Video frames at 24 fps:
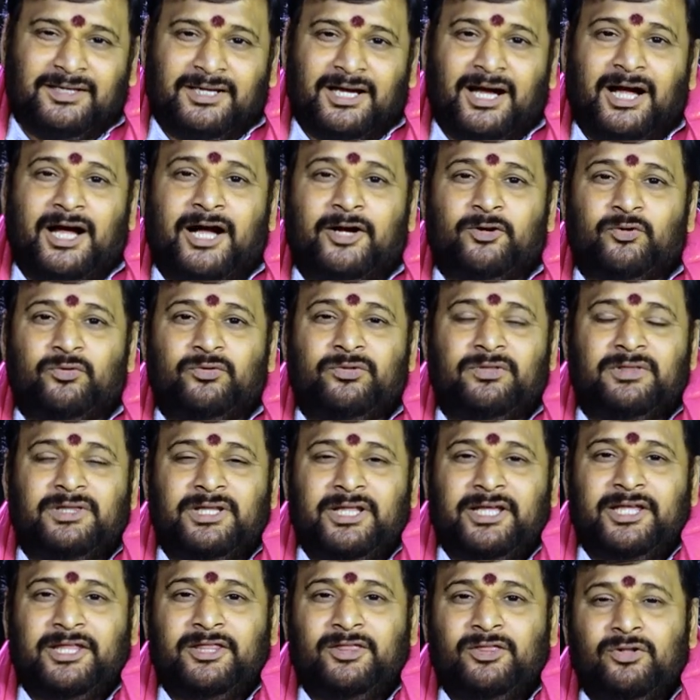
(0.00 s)

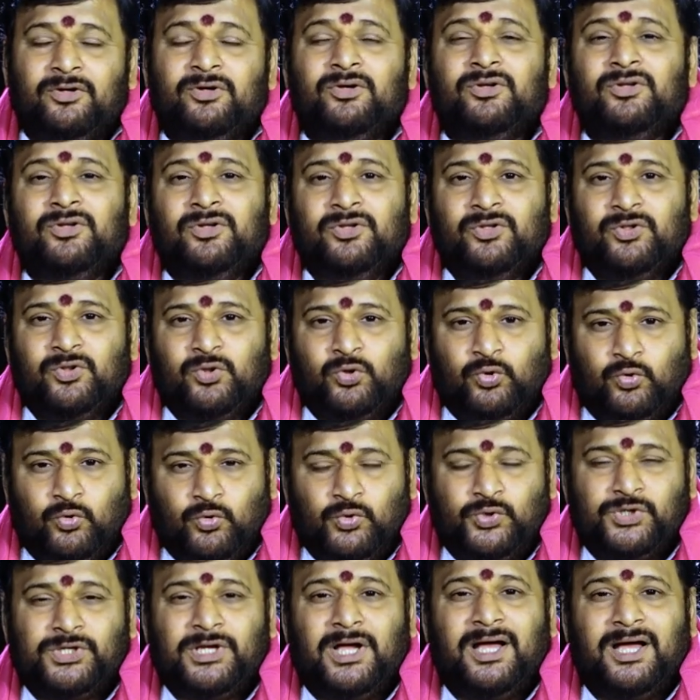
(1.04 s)
యాకుందేందు
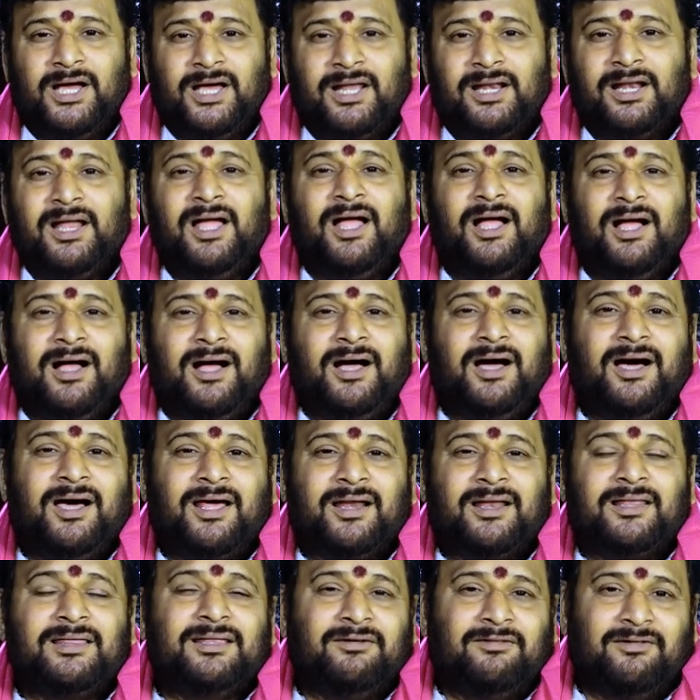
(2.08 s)

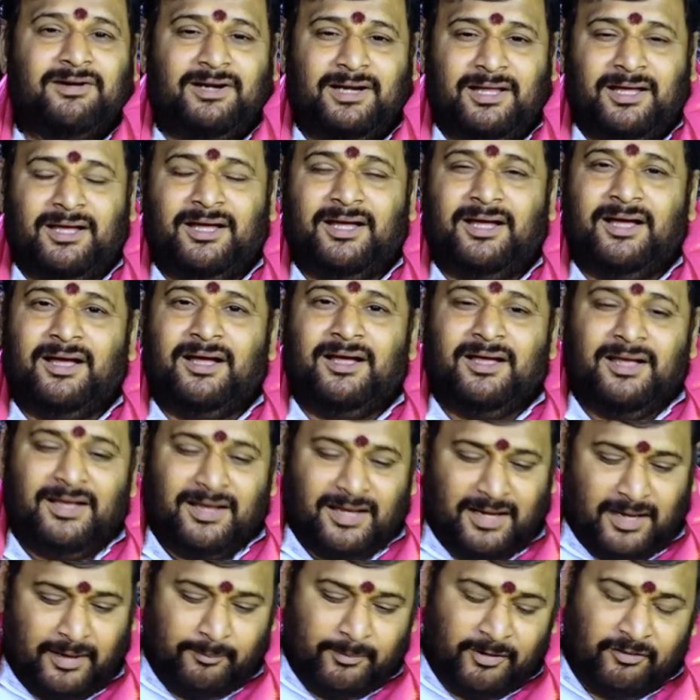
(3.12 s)
తుషారహార ధవళ
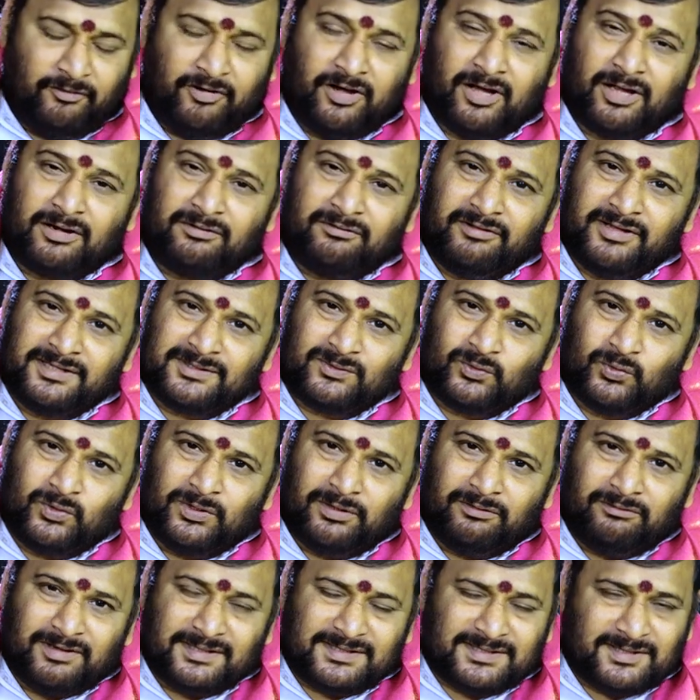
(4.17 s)
అమ్మవారు
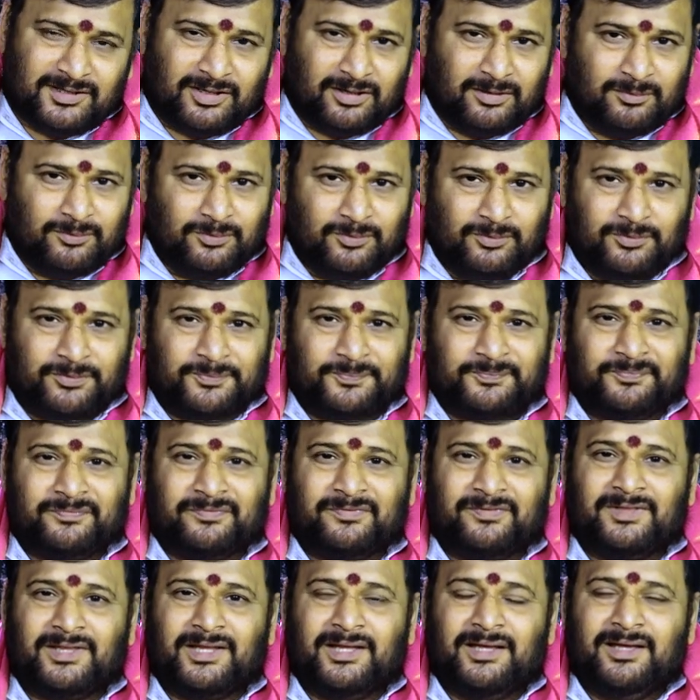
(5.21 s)
వేసుకున్న వస్త్రము
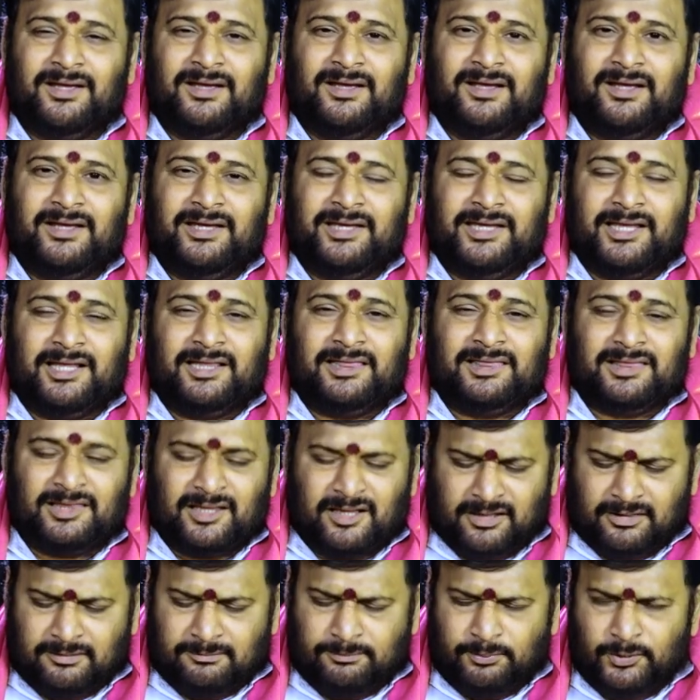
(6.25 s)
ఎంత
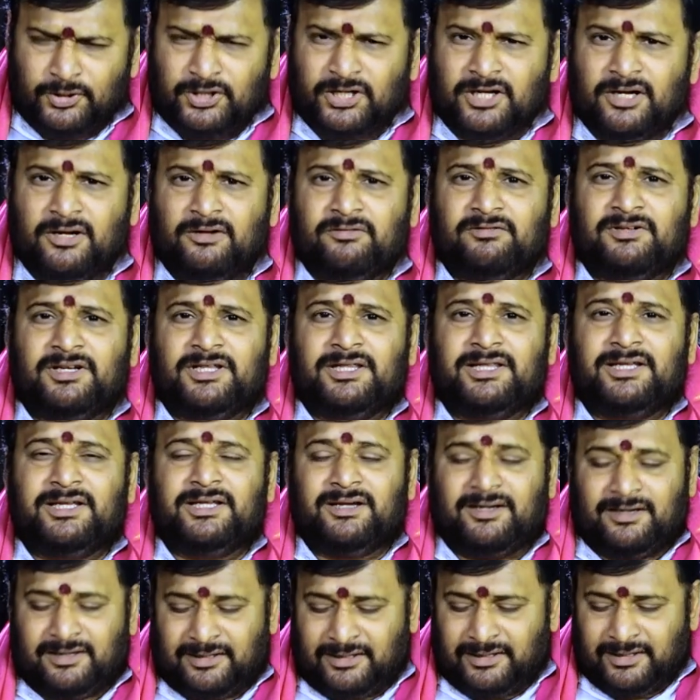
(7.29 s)
అద్భుతంగా ఉన్నది
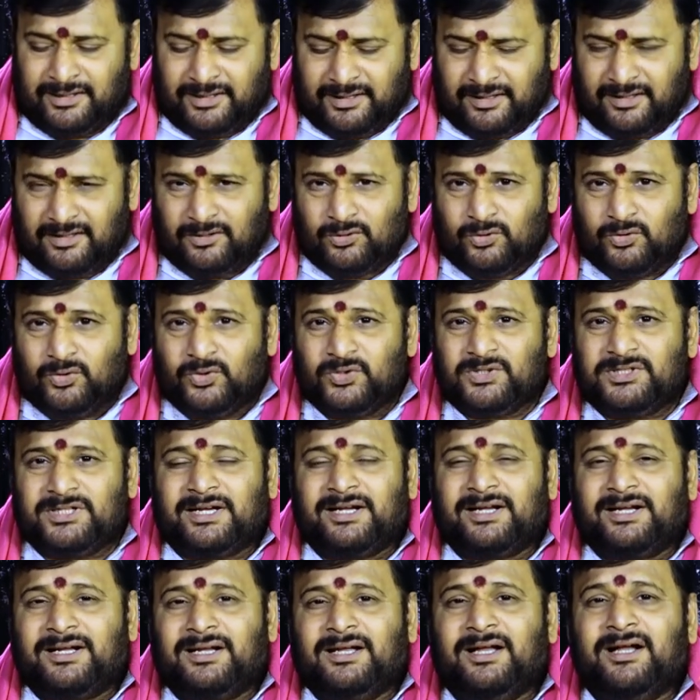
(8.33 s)
ఏంటంటే అంటే అదిగో
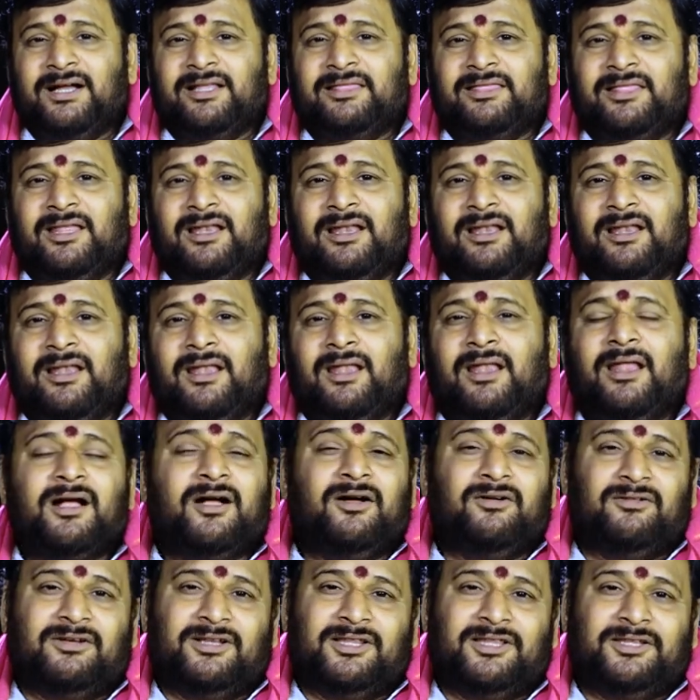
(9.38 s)
చక్క చక్కగా
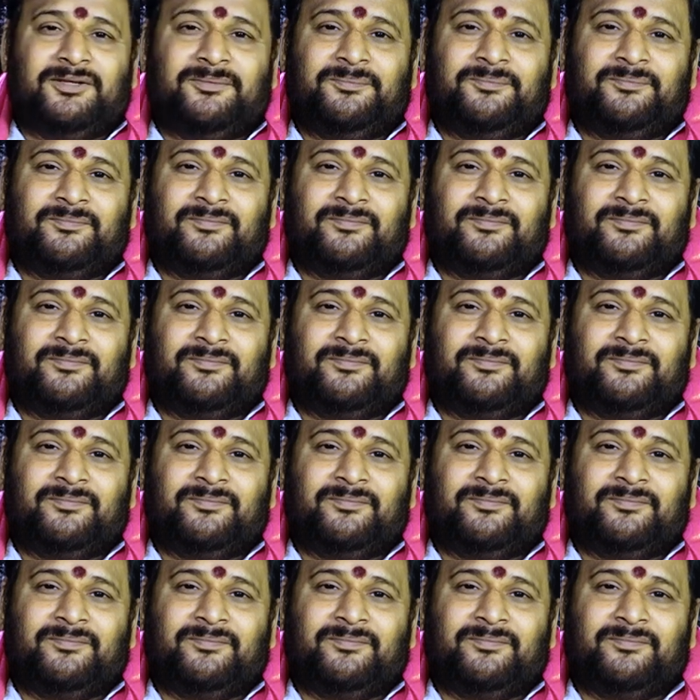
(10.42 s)
తెల్లగా ఉన్నది